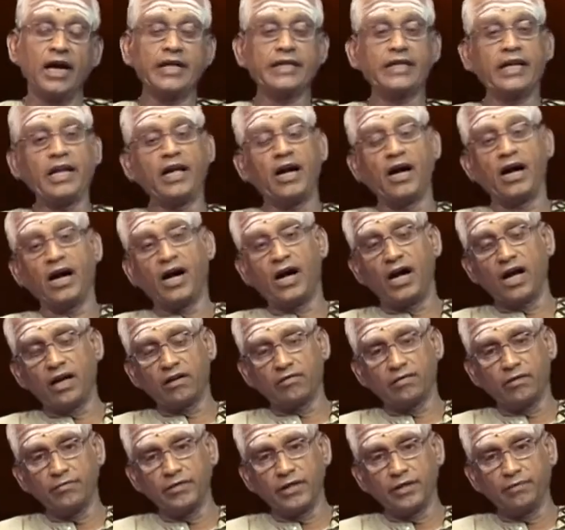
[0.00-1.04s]
அதிலே
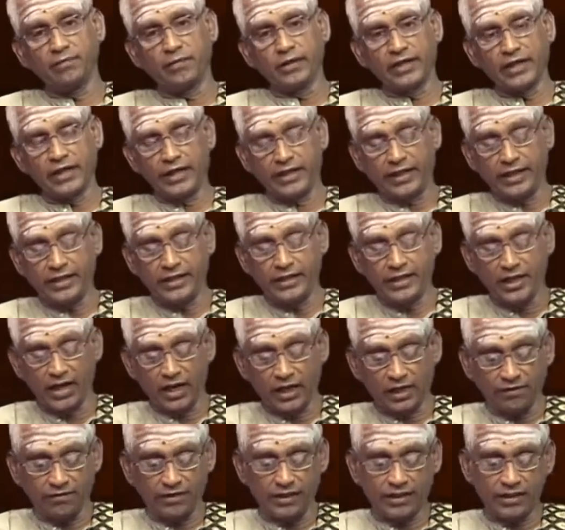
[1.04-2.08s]
ஆர்வம் என்பதை
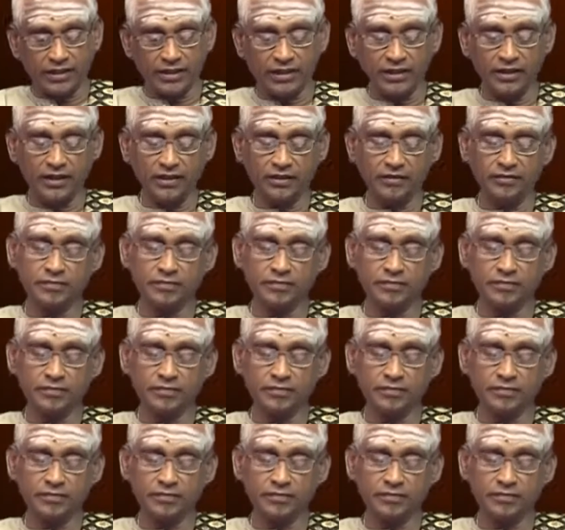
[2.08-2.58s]
நெய்யாக வைத்து